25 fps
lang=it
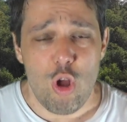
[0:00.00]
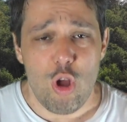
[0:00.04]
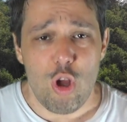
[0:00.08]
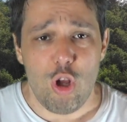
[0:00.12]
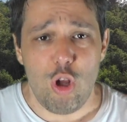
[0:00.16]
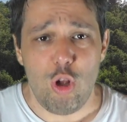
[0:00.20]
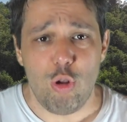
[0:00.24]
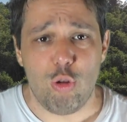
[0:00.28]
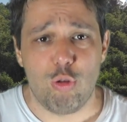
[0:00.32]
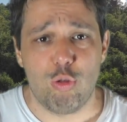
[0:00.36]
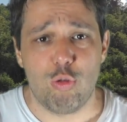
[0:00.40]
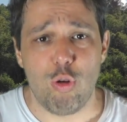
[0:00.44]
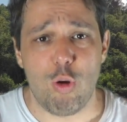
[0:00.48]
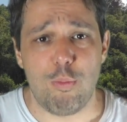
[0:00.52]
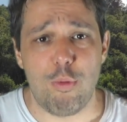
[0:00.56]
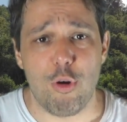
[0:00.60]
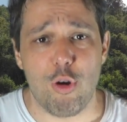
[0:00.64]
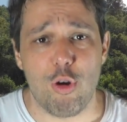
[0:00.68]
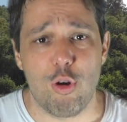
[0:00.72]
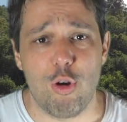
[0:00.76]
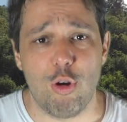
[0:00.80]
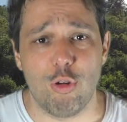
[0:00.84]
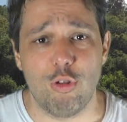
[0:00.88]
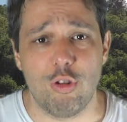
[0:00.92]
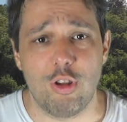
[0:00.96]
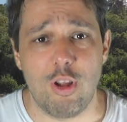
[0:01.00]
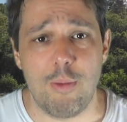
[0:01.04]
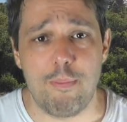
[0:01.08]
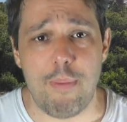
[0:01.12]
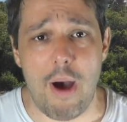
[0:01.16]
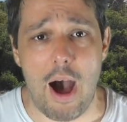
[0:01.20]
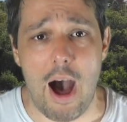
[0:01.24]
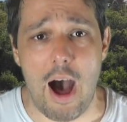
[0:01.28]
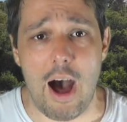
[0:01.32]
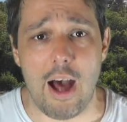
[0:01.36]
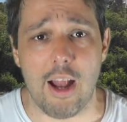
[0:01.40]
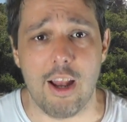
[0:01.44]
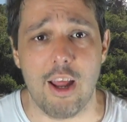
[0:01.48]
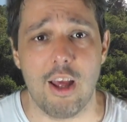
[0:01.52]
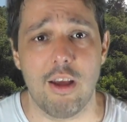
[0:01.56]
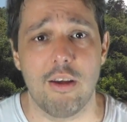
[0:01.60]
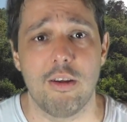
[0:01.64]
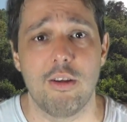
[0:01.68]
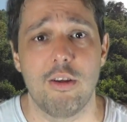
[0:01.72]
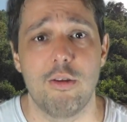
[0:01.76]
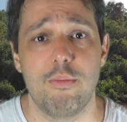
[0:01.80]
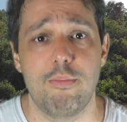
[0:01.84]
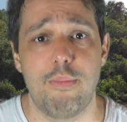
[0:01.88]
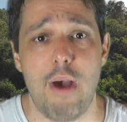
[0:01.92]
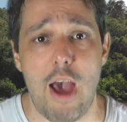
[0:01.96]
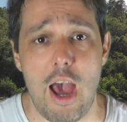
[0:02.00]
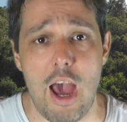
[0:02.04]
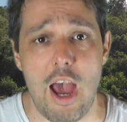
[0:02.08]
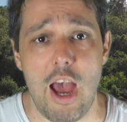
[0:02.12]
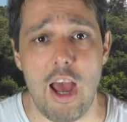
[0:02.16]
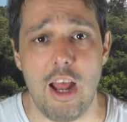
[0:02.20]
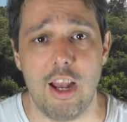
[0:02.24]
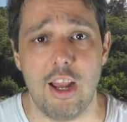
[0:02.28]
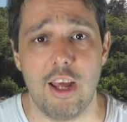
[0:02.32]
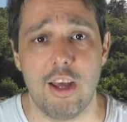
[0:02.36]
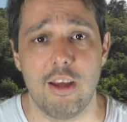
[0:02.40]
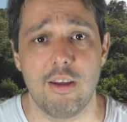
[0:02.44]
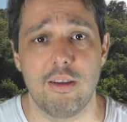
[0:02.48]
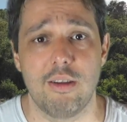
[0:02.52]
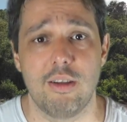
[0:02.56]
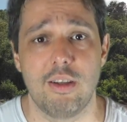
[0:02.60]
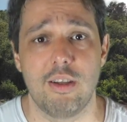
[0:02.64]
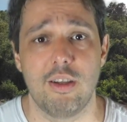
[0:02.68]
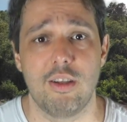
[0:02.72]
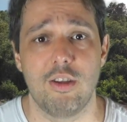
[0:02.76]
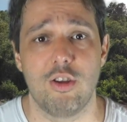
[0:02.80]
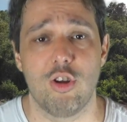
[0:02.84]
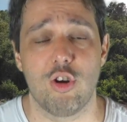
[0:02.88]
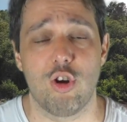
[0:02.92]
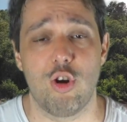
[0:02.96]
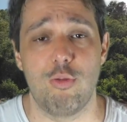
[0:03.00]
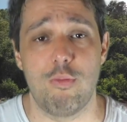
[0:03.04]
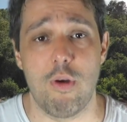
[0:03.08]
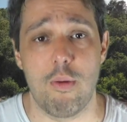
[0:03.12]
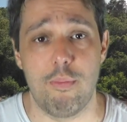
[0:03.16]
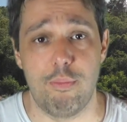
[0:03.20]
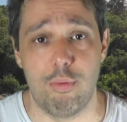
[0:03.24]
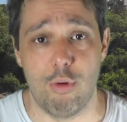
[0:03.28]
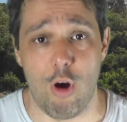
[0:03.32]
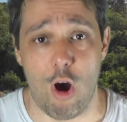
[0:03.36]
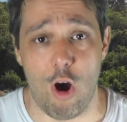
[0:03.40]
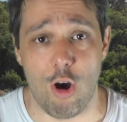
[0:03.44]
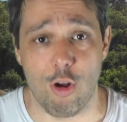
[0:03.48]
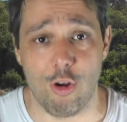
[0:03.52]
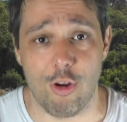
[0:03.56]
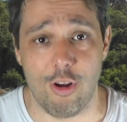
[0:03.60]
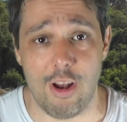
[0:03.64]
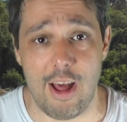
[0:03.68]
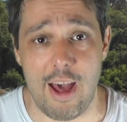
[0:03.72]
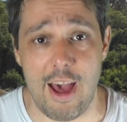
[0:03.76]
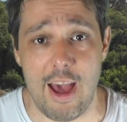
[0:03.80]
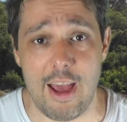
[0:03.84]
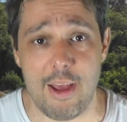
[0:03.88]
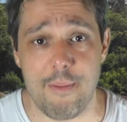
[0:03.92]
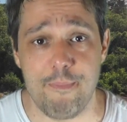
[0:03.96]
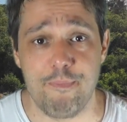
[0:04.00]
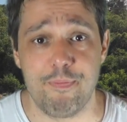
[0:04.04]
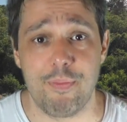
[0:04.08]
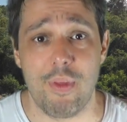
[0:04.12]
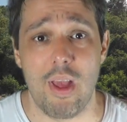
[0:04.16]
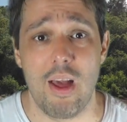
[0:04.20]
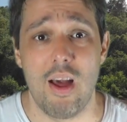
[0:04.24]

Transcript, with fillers: il tuo boccon di pane, bene, come buono lei.